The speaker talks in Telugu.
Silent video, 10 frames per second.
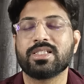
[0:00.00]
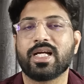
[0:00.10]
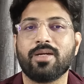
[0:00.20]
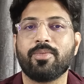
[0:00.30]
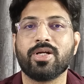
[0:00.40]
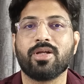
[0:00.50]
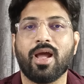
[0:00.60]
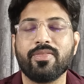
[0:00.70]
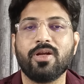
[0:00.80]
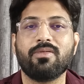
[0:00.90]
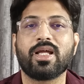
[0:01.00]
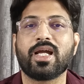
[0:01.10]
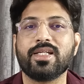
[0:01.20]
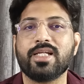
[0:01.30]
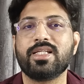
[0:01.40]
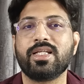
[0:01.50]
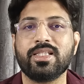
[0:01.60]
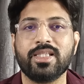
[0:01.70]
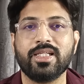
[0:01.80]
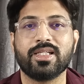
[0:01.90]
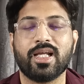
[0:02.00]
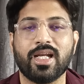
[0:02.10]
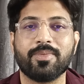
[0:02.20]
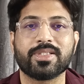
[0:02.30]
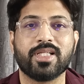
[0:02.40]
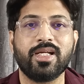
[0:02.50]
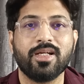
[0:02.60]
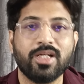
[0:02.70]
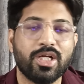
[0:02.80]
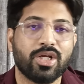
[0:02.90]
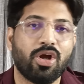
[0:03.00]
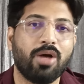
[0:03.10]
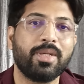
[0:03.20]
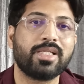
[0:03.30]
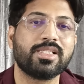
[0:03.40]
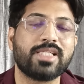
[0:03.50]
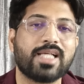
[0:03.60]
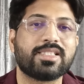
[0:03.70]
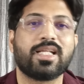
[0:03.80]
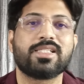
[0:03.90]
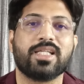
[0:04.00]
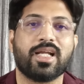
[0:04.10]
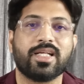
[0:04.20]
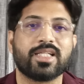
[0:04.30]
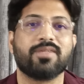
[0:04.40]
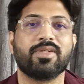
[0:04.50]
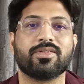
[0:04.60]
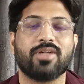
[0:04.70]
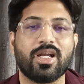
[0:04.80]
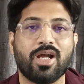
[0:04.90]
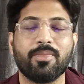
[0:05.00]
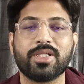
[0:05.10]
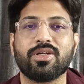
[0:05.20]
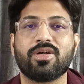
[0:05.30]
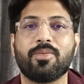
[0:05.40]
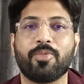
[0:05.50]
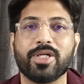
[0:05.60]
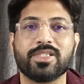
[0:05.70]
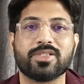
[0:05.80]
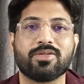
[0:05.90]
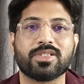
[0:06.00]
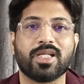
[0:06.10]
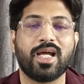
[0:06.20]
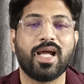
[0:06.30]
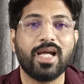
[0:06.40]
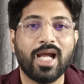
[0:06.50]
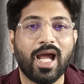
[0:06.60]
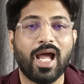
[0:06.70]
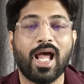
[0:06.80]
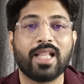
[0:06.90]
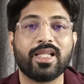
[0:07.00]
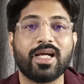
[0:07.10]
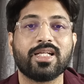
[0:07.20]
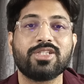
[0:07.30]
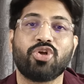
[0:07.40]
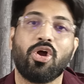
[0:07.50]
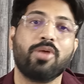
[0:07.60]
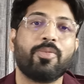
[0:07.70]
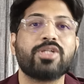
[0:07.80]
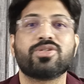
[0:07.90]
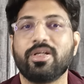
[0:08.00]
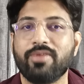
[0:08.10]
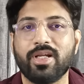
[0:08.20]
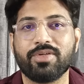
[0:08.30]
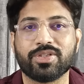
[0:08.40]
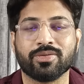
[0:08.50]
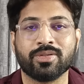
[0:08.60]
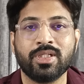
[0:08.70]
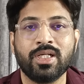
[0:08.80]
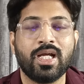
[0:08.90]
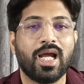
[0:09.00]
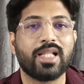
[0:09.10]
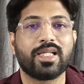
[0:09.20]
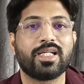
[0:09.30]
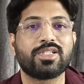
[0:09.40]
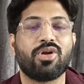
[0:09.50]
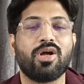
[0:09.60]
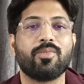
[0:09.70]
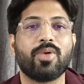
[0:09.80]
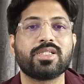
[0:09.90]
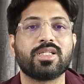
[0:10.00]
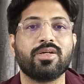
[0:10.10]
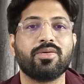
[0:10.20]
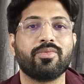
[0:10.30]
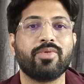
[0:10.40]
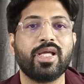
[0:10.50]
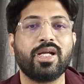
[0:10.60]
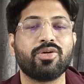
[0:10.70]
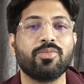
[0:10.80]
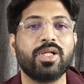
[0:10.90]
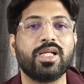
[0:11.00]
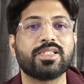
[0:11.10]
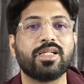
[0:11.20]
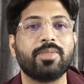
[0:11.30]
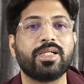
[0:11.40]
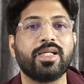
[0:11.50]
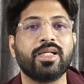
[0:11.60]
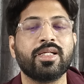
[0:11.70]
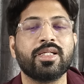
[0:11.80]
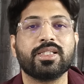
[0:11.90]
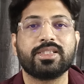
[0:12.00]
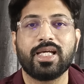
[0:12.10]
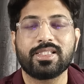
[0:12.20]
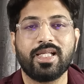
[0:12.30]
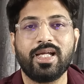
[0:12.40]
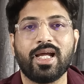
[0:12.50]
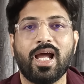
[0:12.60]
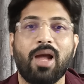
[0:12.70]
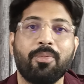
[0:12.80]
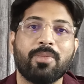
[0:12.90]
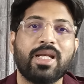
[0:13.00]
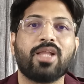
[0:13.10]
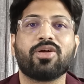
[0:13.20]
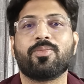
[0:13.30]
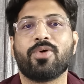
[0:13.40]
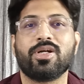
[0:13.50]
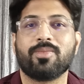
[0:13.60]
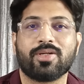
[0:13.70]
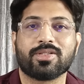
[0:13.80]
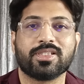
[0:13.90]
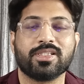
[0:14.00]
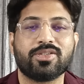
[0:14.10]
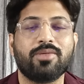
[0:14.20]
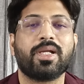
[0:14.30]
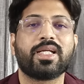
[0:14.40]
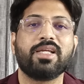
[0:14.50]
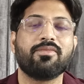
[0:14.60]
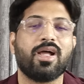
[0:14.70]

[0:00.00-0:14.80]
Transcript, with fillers: సెకండ్ పాయింట్ అందులో వాళ్ళకి అన్యాయం జరిగింది అని అనిపిస్తే నామినేషన్ చేస్తారా చేయరా నెక్స్ట్ వీక్ ఆ నామినేషన్లో ఒక పాయింట్స్ తీసుకొస్తారా అంతకన్నా స్ట్రాంగ్ పాయింట్స్ ఉంటే వేరే విషయం అంతకన్నా స్ట్రాంగ్ పాయింట్స్లు వేరే టుంబుడి రీజన్లు పెట్టి చేస్తే అప్పుడు మళ్ళీ అదొక పాయింట్ మనకు వస్తుంది సో మనకి ఈ